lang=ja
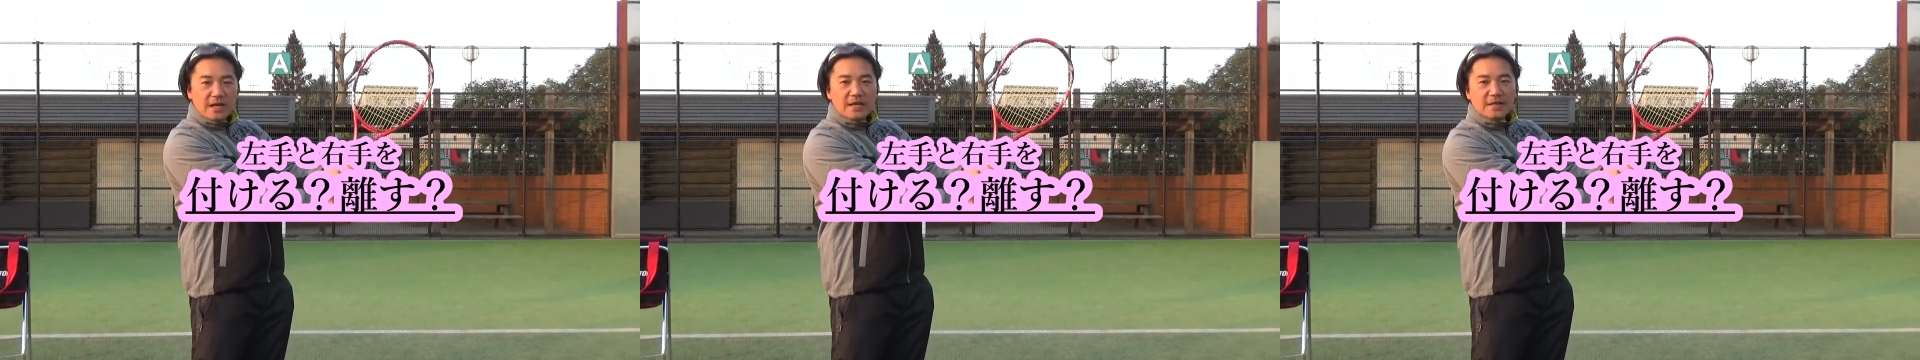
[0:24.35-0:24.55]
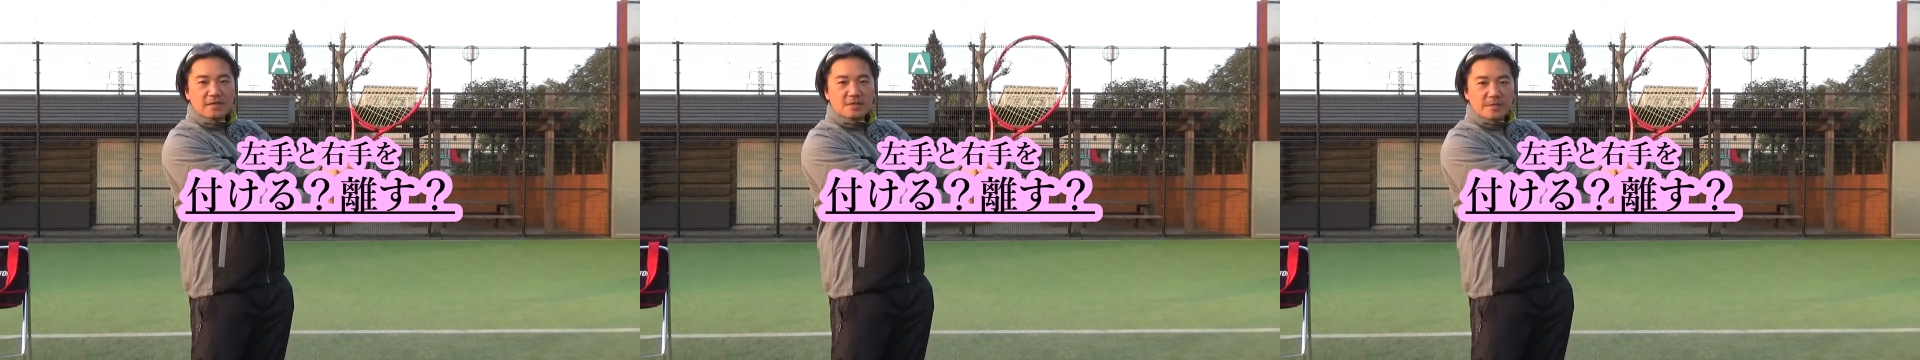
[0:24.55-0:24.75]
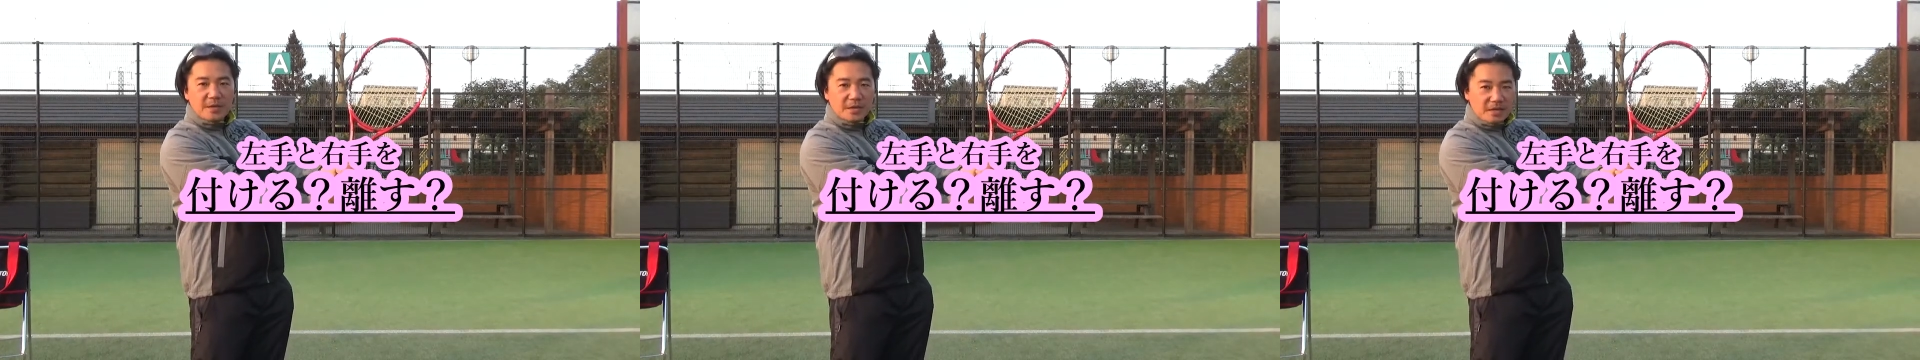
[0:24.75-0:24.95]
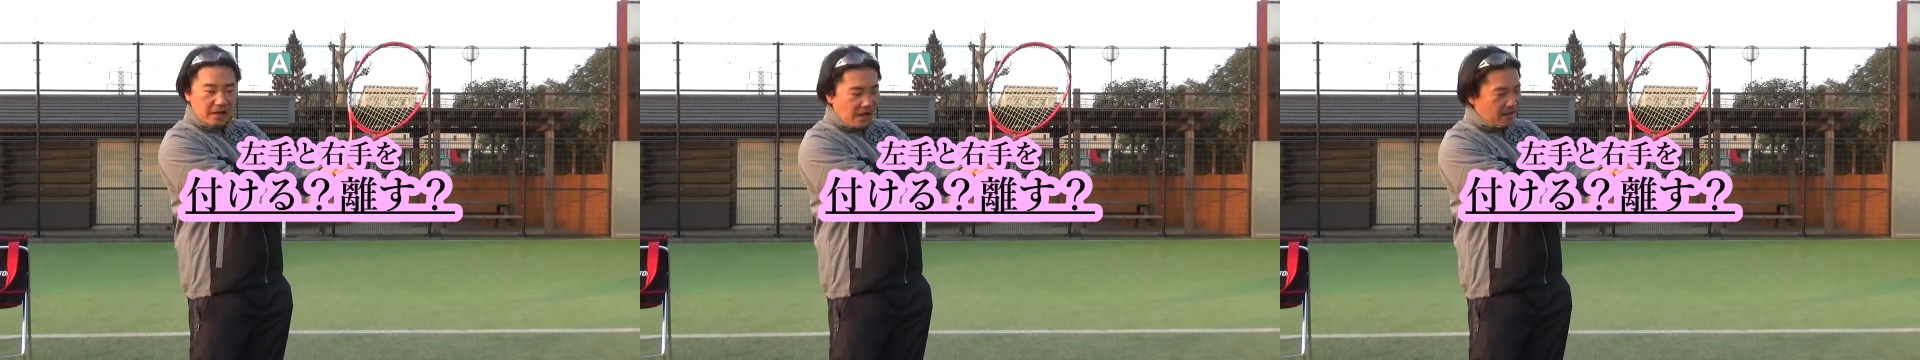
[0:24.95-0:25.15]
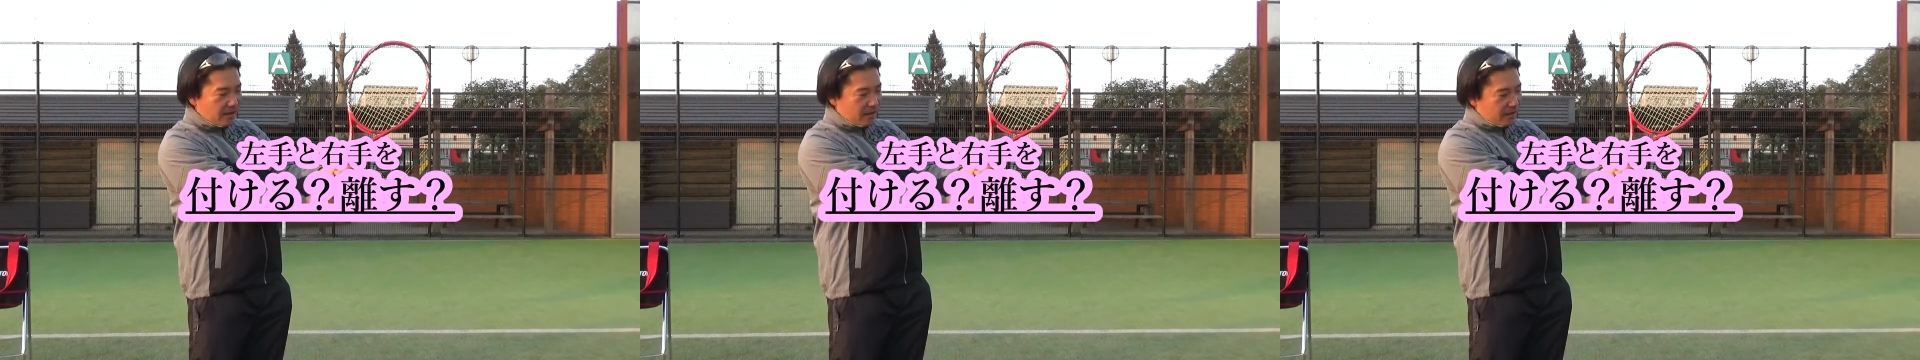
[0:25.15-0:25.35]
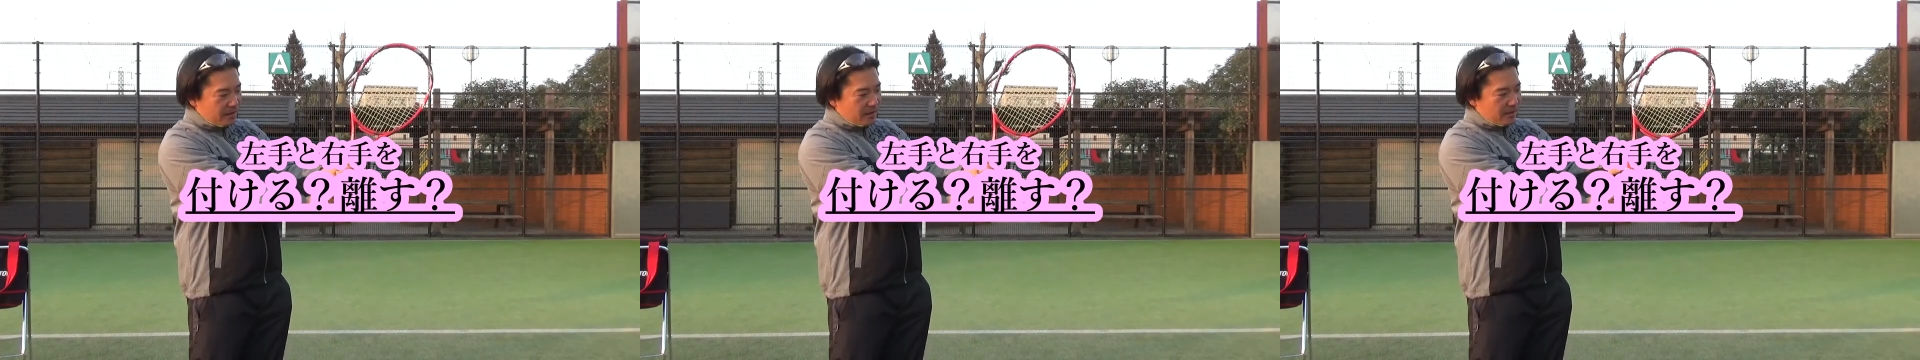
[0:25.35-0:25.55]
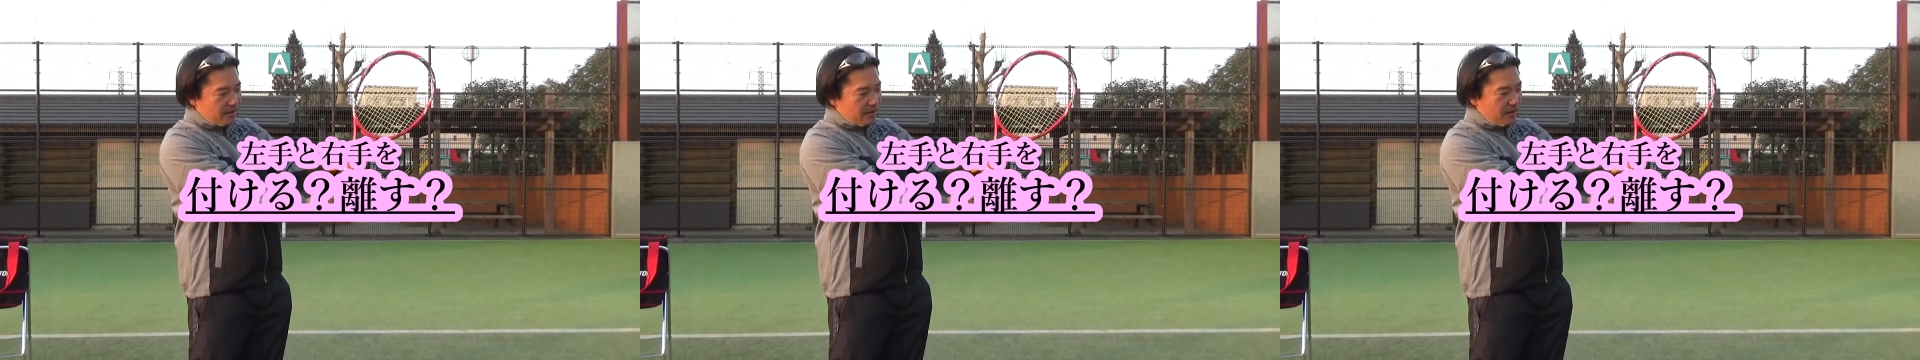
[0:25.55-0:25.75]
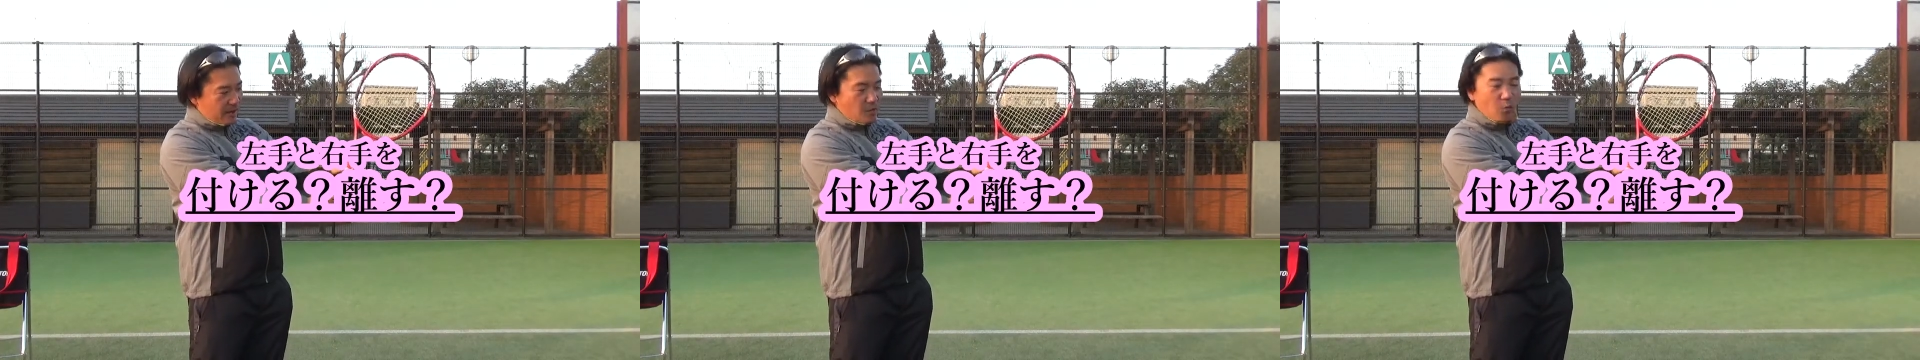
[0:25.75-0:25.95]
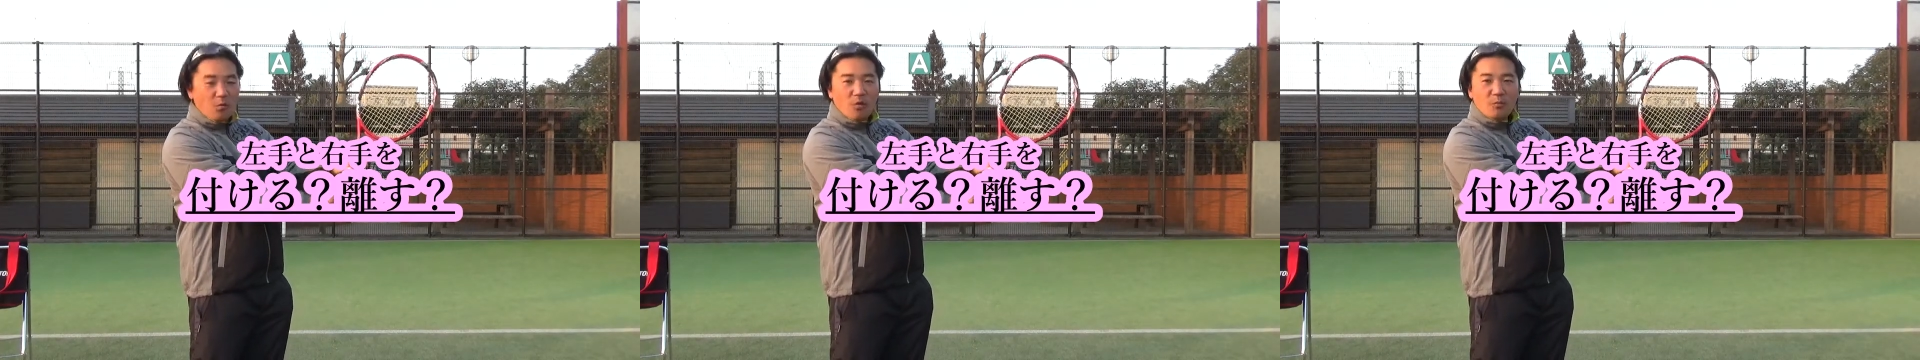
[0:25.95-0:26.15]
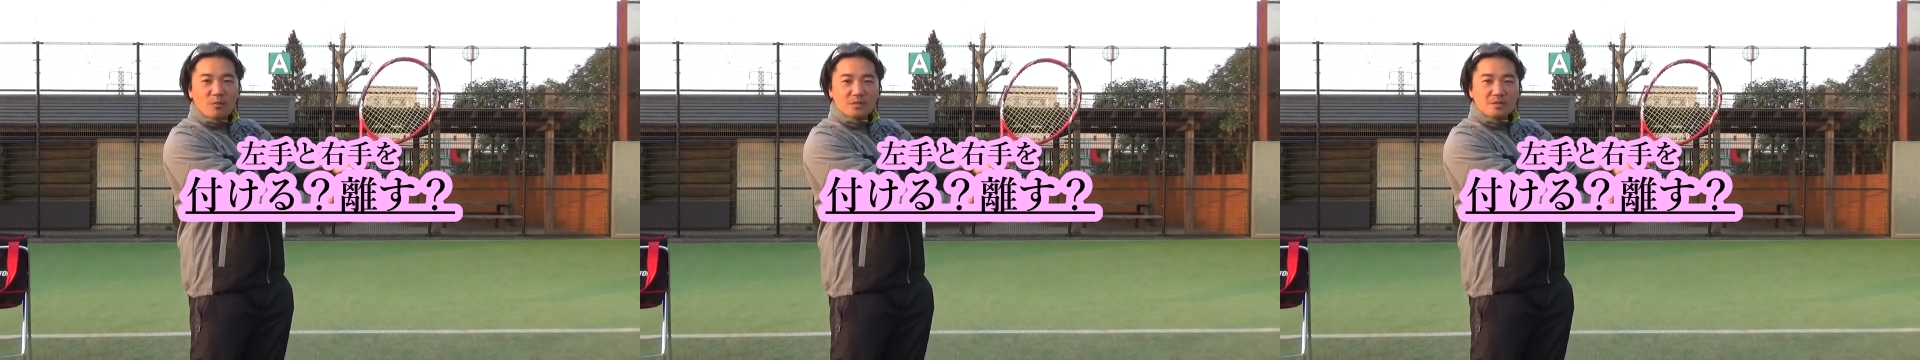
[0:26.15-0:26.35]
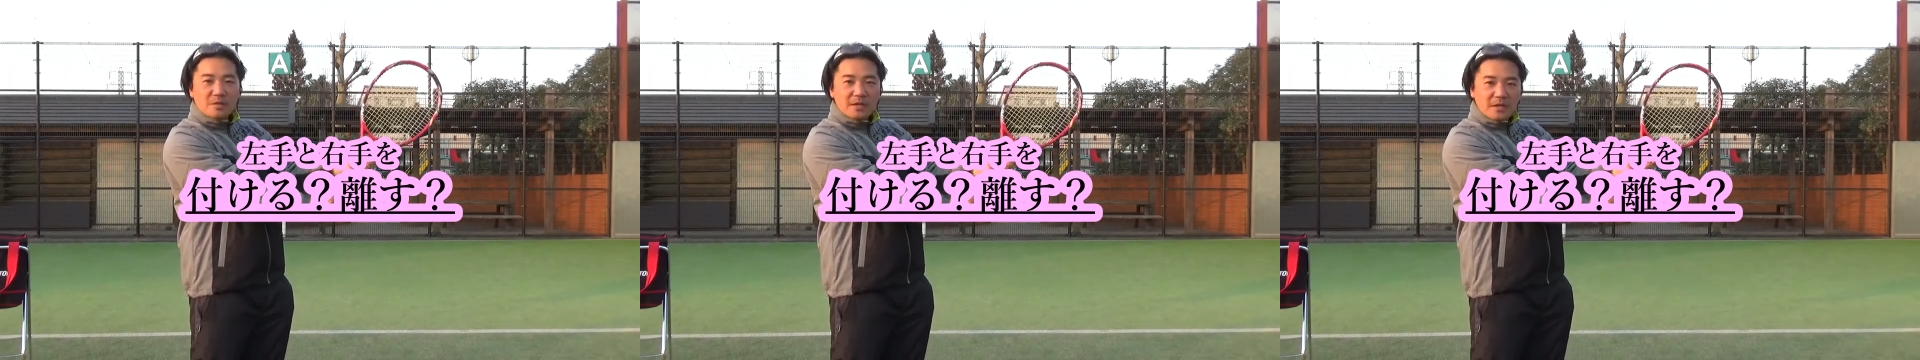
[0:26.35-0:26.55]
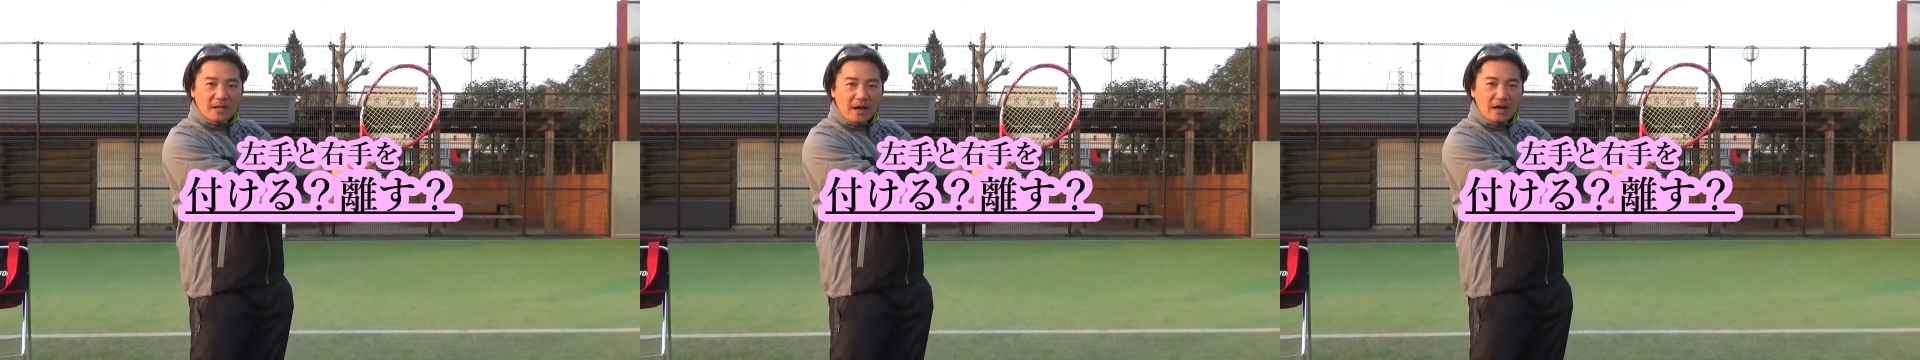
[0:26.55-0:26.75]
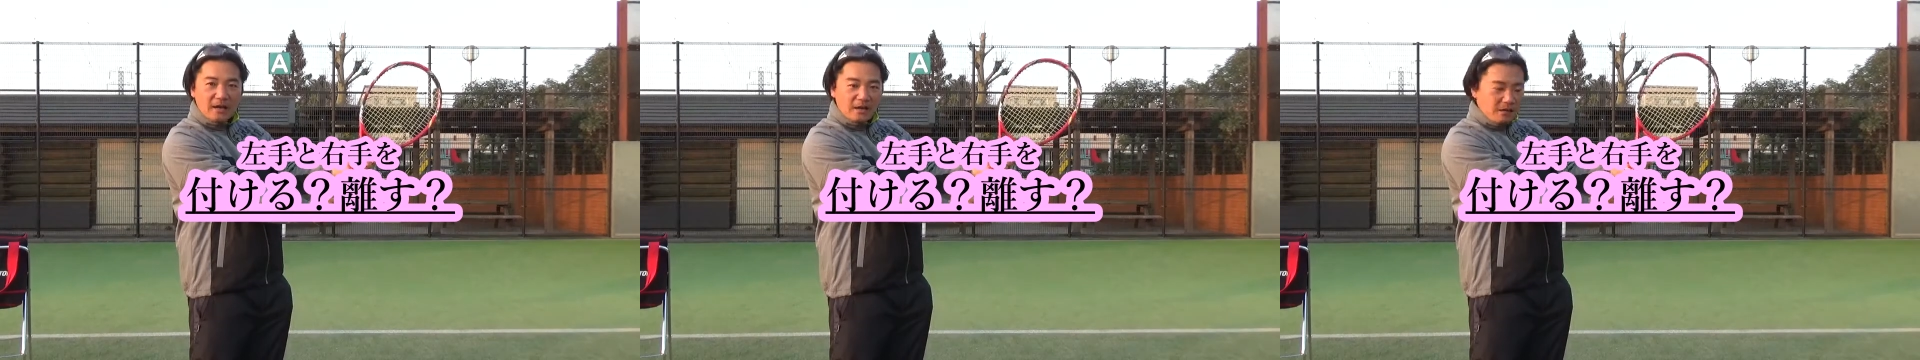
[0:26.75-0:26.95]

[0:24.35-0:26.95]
と離すべきか、ここを持つべきか、